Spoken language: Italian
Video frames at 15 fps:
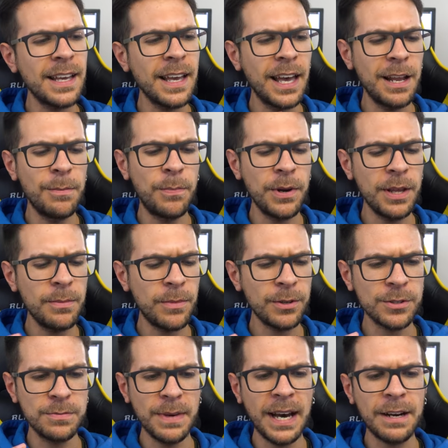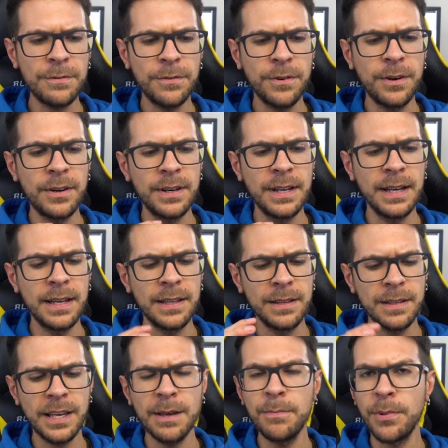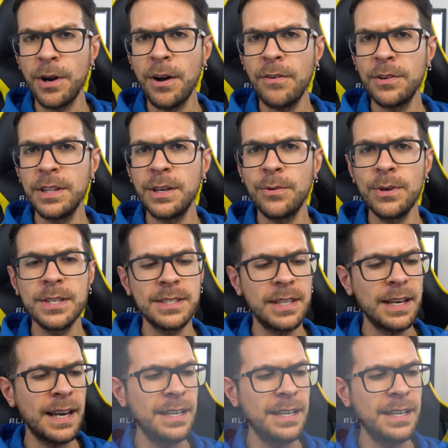è il primo smartphone eh, che provo di questa